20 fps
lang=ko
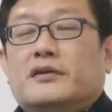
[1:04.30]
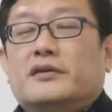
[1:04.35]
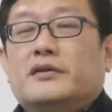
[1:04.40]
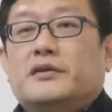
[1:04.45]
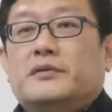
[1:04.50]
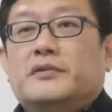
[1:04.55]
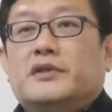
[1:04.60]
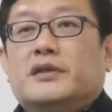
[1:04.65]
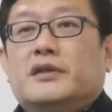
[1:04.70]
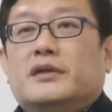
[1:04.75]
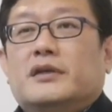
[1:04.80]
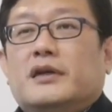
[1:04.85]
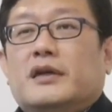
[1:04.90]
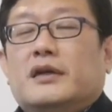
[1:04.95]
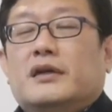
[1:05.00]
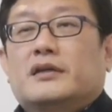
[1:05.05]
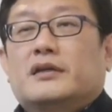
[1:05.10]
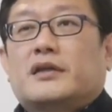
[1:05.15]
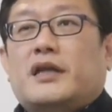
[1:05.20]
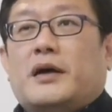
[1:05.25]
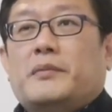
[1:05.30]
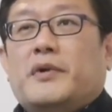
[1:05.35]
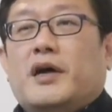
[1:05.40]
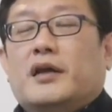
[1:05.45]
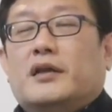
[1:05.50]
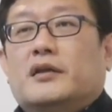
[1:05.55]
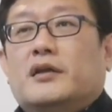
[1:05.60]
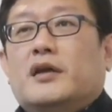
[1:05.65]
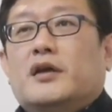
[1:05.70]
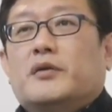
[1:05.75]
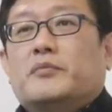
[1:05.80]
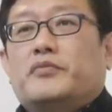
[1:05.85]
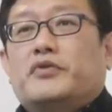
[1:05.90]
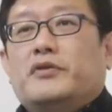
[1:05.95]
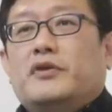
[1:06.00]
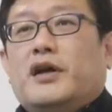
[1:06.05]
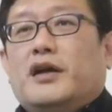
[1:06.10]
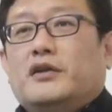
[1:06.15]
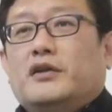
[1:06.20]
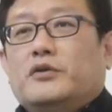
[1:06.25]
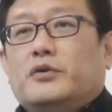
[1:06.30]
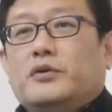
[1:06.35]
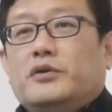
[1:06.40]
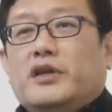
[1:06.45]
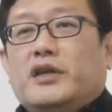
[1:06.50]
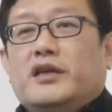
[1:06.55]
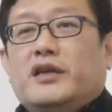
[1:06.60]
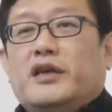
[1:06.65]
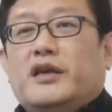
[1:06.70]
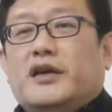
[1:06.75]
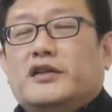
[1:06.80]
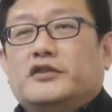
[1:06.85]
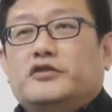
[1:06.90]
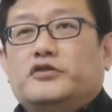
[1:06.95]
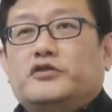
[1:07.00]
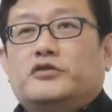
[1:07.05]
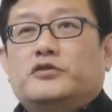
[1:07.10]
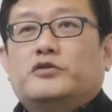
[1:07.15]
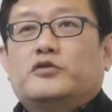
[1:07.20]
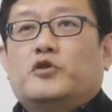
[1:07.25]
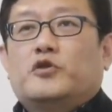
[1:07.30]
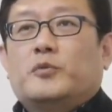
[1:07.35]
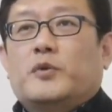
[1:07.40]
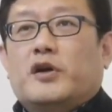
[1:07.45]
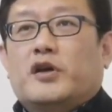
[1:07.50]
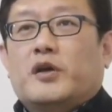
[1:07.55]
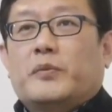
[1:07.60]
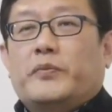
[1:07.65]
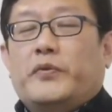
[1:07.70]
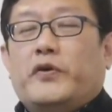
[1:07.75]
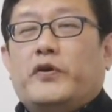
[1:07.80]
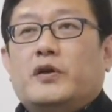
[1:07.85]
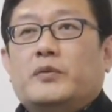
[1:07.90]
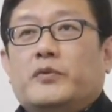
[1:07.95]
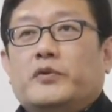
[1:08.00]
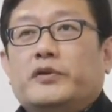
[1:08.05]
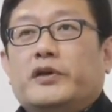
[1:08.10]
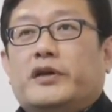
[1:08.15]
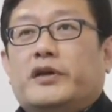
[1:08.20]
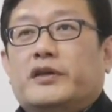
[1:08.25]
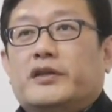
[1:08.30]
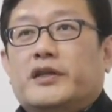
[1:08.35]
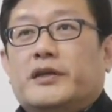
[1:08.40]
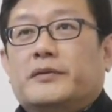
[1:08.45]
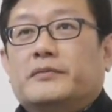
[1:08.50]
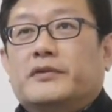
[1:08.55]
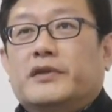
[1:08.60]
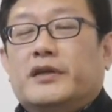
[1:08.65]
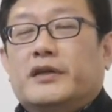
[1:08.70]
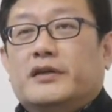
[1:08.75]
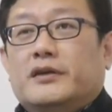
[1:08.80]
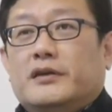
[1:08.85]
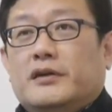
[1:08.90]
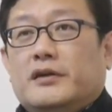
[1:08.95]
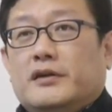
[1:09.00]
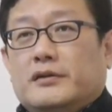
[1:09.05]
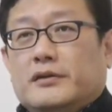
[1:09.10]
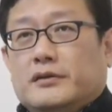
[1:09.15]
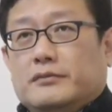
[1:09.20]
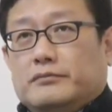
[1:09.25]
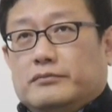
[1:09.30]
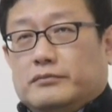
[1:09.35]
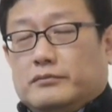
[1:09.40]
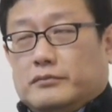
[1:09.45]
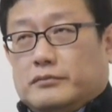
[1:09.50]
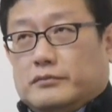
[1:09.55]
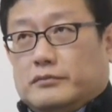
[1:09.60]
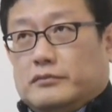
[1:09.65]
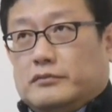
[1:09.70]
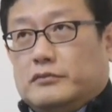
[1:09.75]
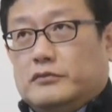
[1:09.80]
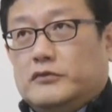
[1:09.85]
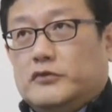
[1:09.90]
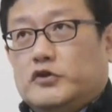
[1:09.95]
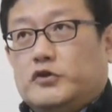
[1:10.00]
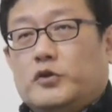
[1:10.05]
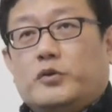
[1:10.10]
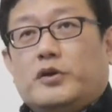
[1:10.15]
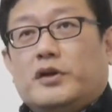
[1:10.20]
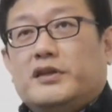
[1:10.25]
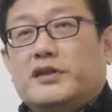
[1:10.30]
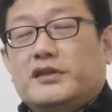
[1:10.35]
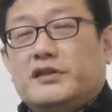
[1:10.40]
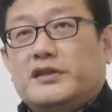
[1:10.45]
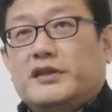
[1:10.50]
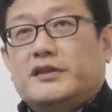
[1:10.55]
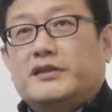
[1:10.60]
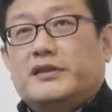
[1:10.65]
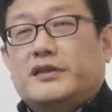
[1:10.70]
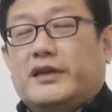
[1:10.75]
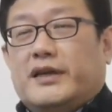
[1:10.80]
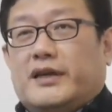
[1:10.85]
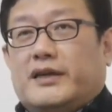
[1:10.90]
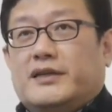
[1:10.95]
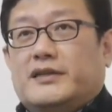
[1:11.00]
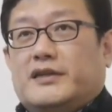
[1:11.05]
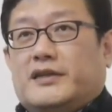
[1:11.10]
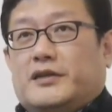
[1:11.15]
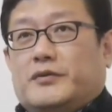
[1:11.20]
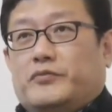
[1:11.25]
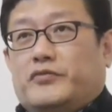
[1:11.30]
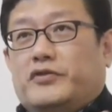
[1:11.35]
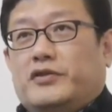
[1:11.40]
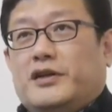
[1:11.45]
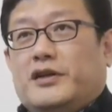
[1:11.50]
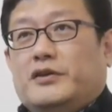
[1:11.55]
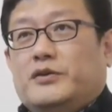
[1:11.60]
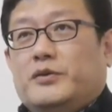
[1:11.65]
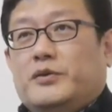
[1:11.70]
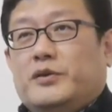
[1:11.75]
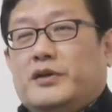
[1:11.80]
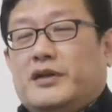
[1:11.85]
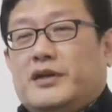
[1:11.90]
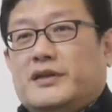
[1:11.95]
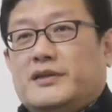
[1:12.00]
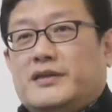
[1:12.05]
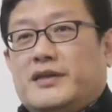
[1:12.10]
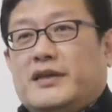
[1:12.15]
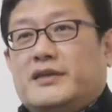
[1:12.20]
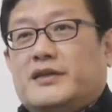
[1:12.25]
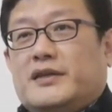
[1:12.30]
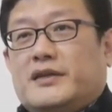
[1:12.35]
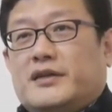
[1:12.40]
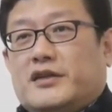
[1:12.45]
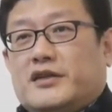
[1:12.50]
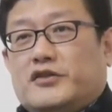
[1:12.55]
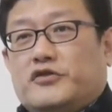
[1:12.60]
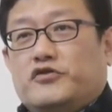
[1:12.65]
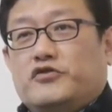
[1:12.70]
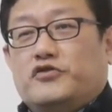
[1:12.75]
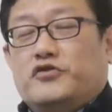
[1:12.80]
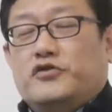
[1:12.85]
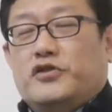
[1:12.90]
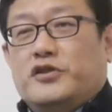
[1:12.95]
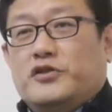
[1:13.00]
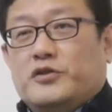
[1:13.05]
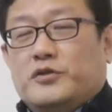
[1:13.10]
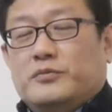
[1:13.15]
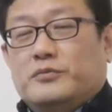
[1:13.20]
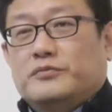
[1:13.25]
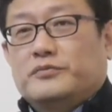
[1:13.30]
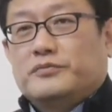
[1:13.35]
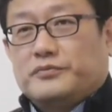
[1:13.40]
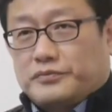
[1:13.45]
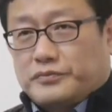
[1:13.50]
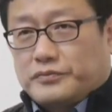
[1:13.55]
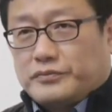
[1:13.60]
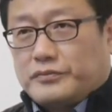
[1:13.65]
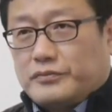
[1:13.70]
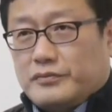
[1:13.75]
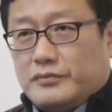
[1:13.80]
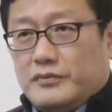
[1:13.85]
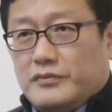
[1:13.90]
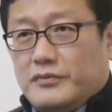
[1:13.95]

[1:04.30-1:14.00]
때문에 같은 겁니다. 다만 플라톤이 이해한 수준으로밖에 표현을 못했기 때문에 소크라테스가 쓴 게 아니잖아요. 플라톤이란 제자가 수준이 좀